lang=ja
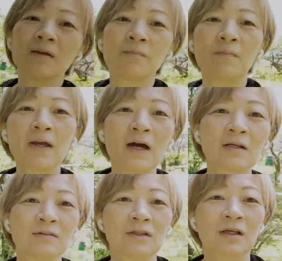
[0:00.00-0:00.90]
いっぱいあ
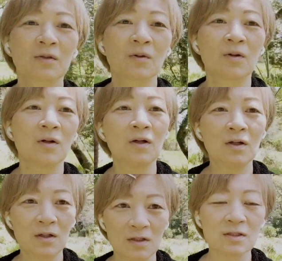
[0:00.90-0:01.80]
るんだけど、
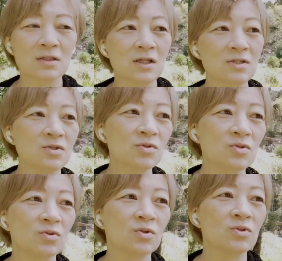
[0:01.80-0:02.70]
山椒
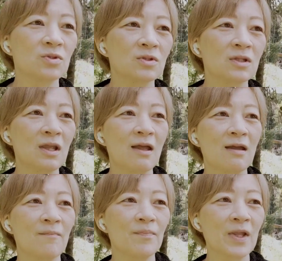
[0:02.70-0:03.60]
ちょっと摘んで